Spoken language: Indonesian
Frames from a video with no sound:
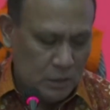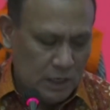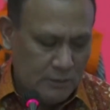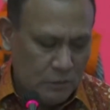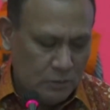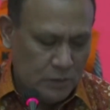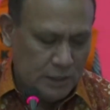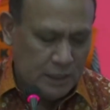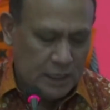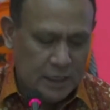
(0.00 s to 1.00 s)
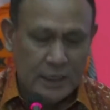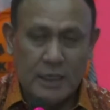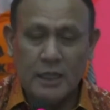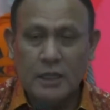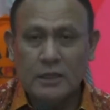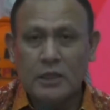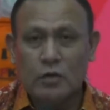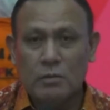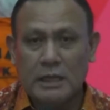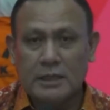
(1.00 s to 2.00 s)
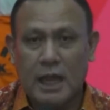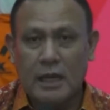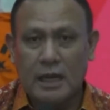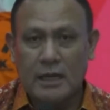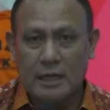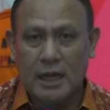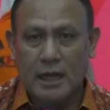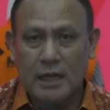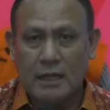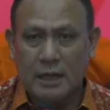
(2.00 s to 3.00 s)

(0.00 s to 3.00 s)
2023 di rumah tahanan negara